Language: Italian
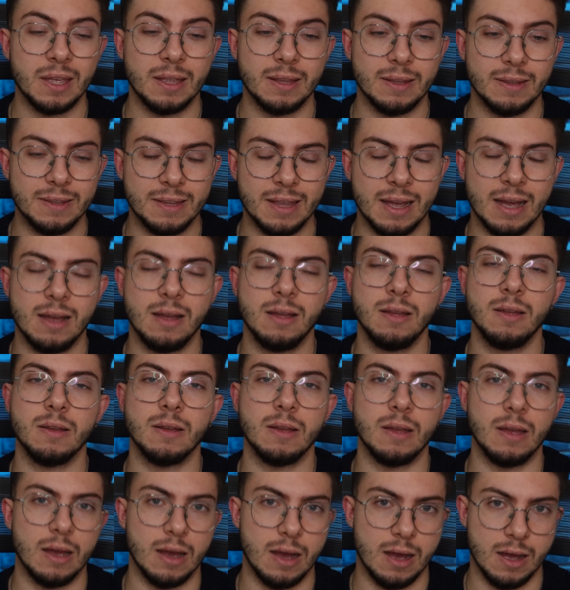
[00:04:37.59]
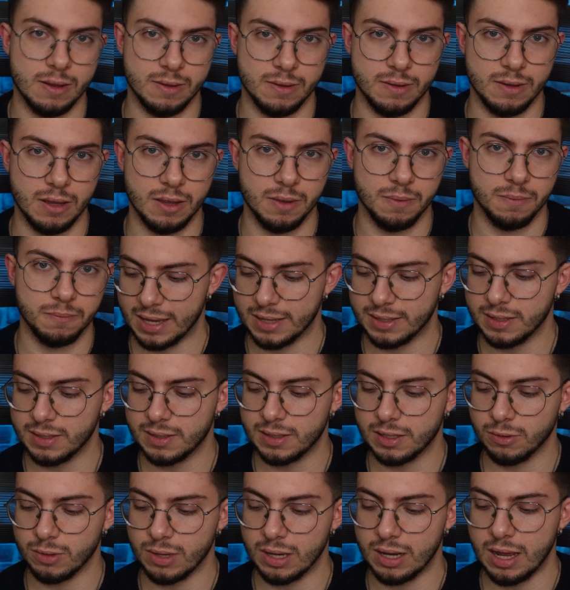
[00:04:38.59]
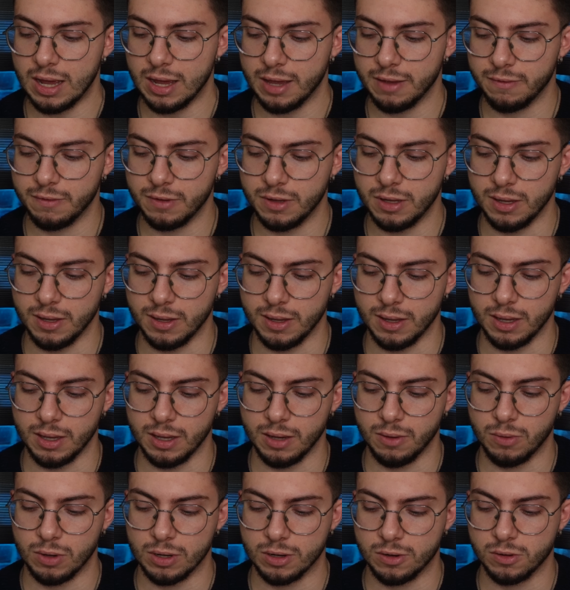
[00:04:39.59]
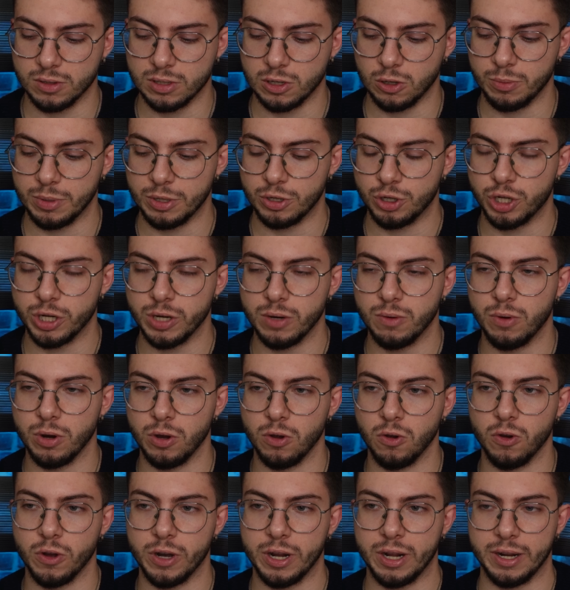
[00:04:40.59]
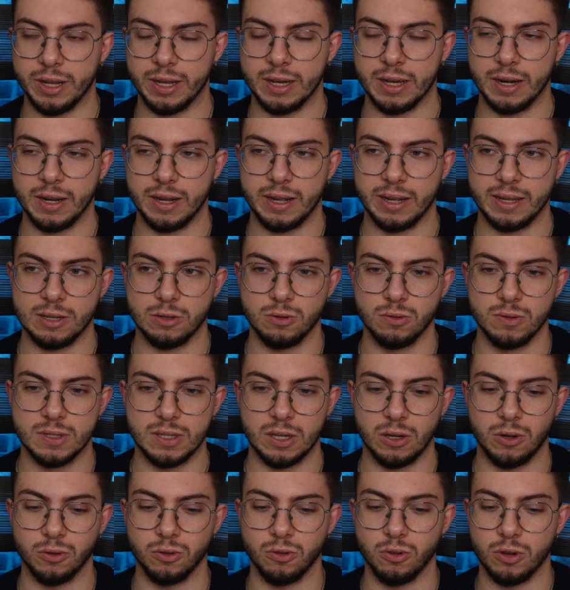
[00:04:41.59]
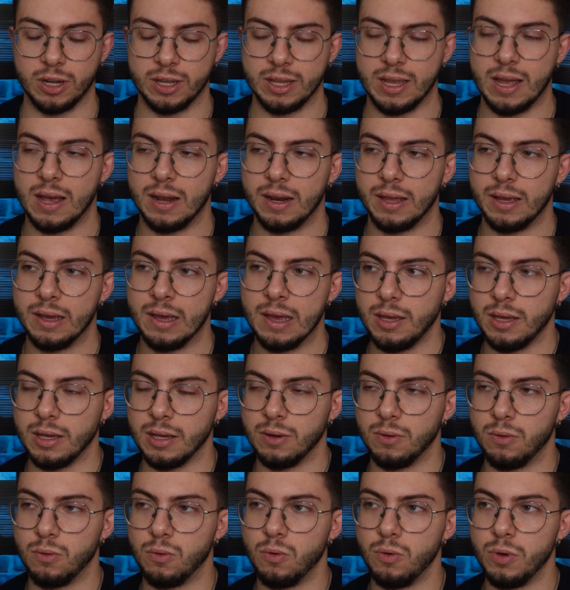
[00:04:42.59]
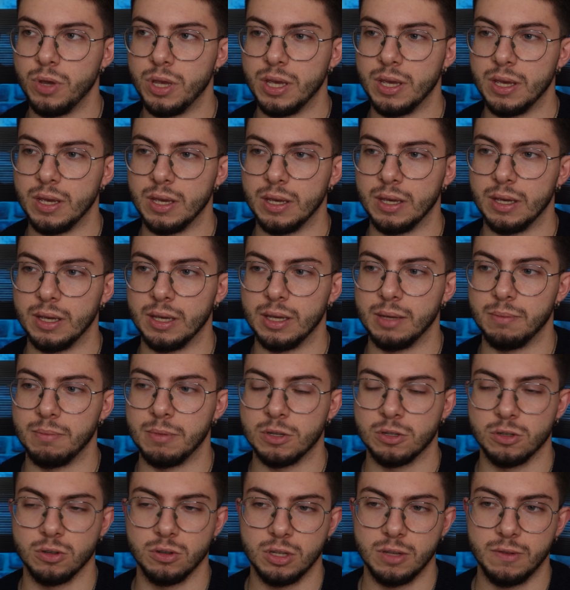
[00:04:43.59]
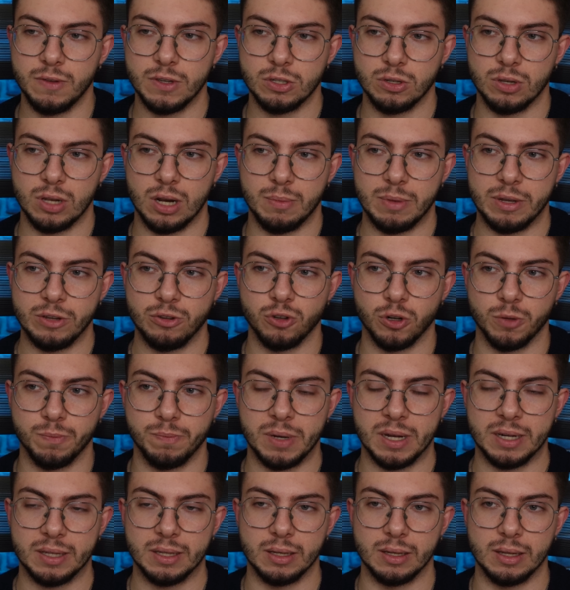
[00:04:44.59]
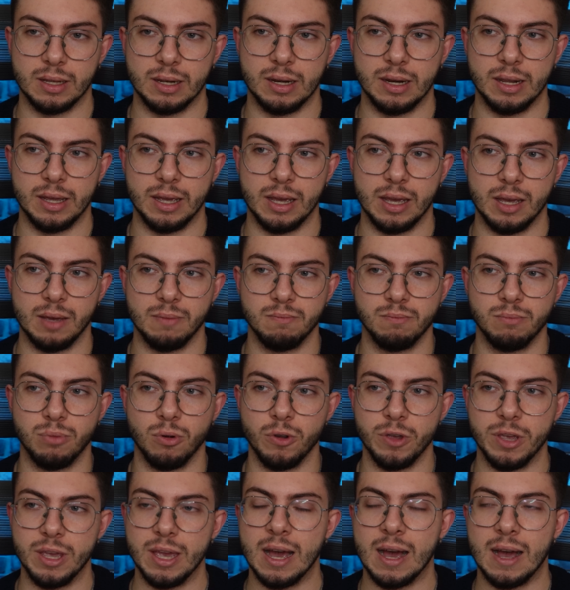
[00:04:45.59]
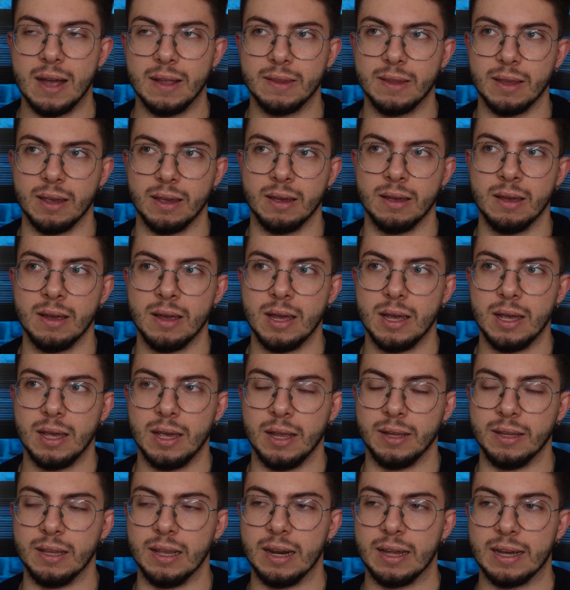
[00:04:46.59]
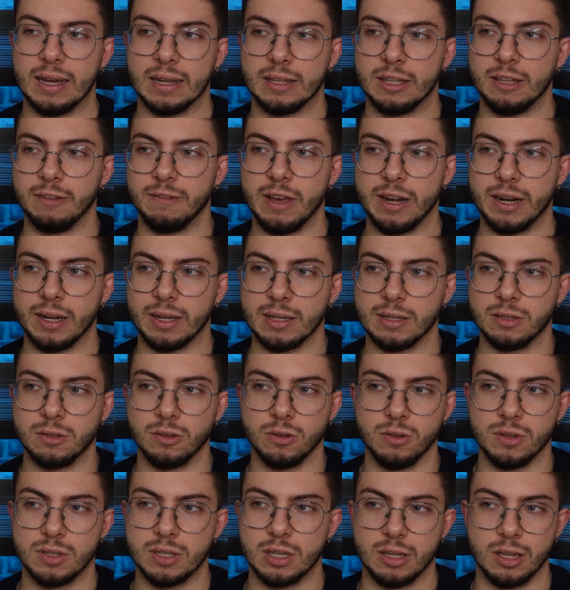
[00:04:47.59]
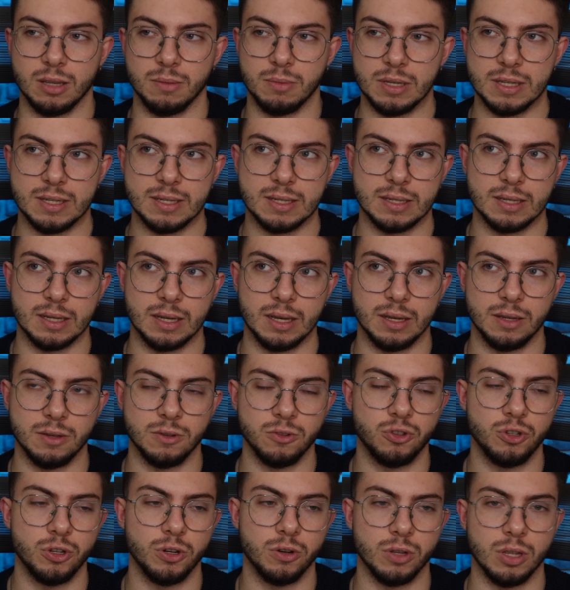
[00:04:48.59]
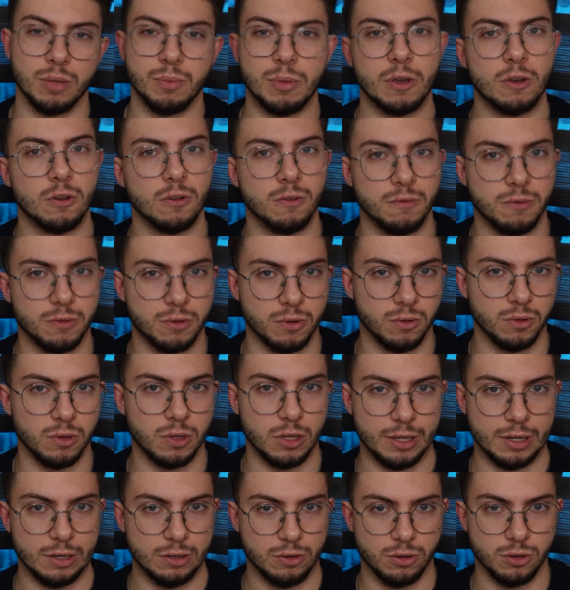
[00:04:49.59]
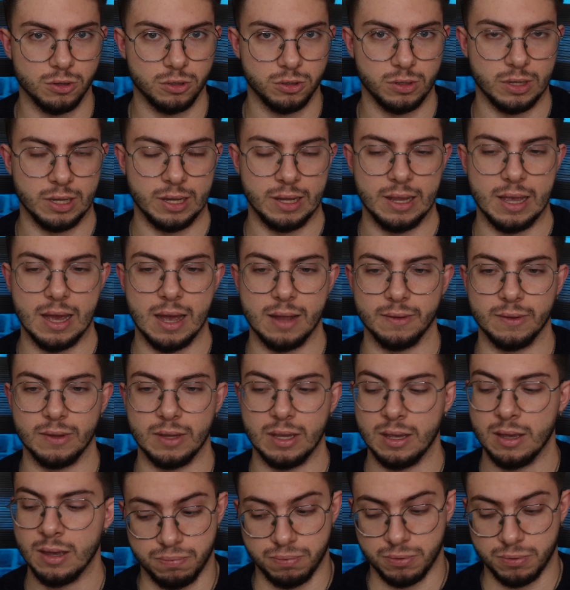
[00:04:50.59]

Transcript: Da anni anni. Esiste una live di qualcosa come 5 ore ricaricata sul secondo canale in cui mi sono diviso dalla maggior parte delle boiate e delle cattiverie che sono state messe in giro nei miei confronti nel corso degli anni.